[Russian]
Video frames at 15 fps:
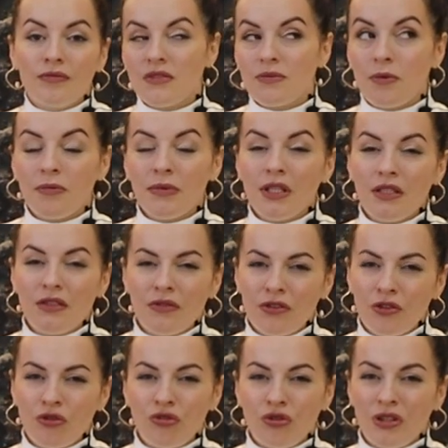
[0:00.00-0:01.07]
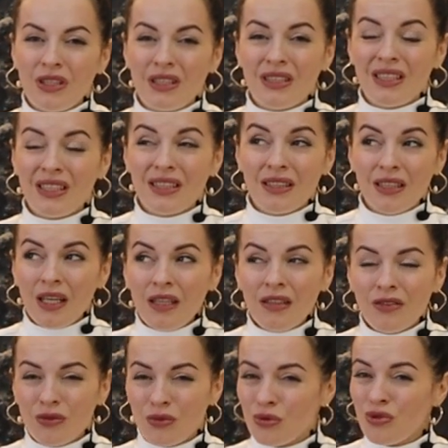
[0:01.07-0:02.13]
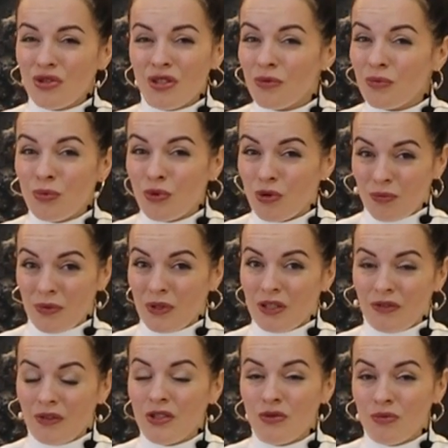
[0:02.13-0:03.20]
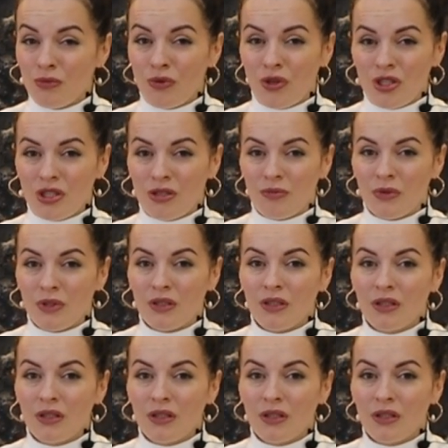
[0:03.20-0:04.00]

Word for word: Вспоминая свои ощущения тогда, до сих пор покрываюсь мурашками.